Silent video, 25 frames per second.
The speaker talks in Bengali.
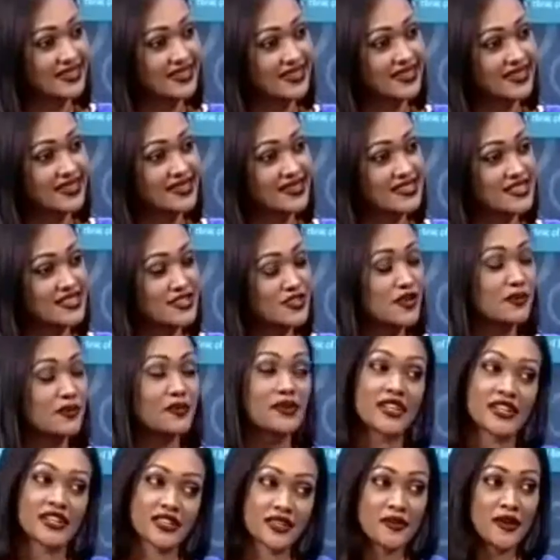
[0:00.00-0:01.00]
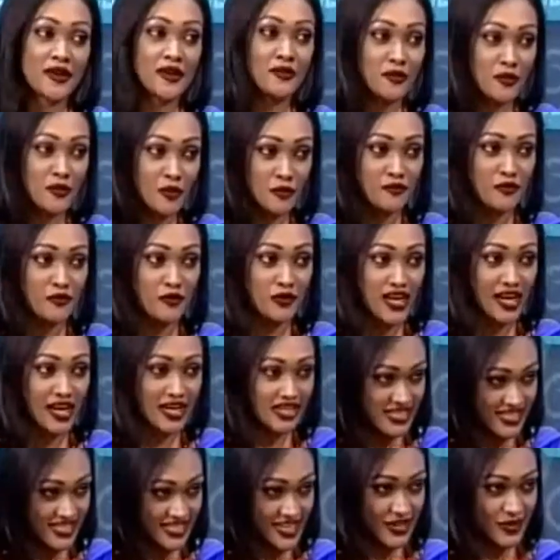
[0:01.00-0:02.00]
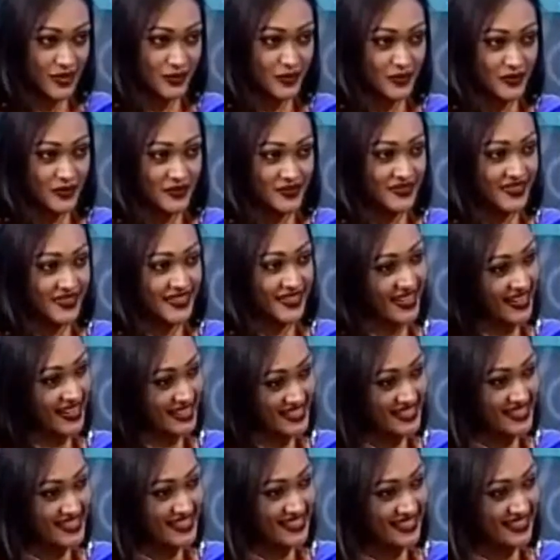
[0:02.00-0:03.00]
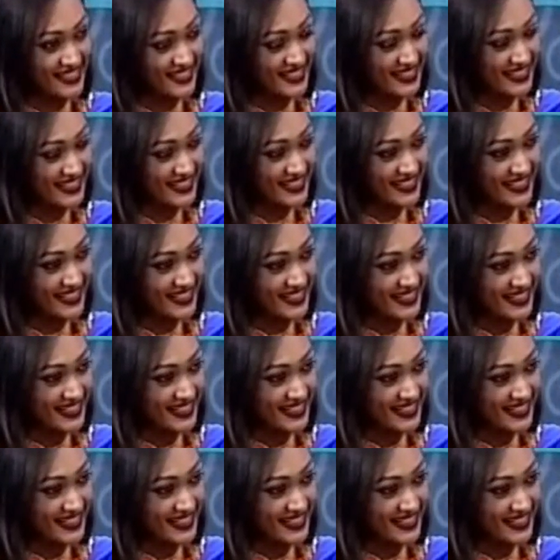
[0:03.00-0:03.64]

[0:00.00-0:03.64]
আচ্ছা যেটা আমরা দেখতে পারবো হোপফুলি আসছে এখনো নাকি আসেনি